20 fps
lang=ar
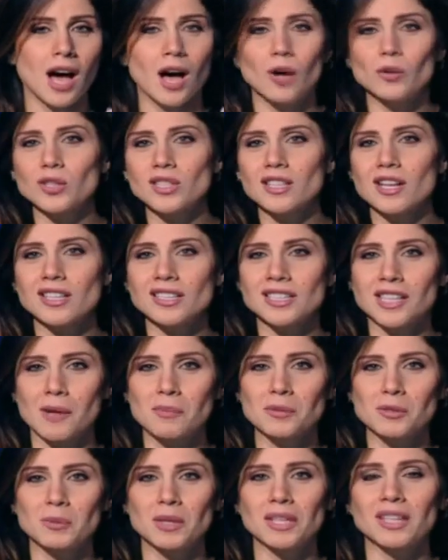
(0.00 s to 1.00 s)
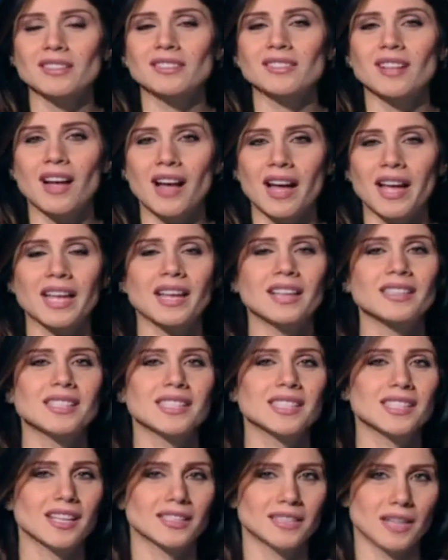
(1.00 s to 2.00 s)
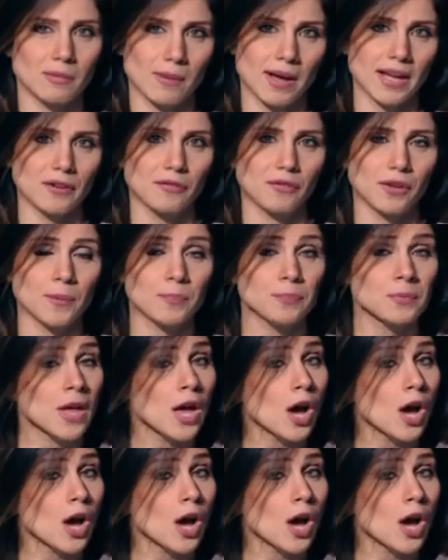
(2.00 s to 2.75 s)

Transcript: او ستارت ابس بقطاع اقتصاد المعرفه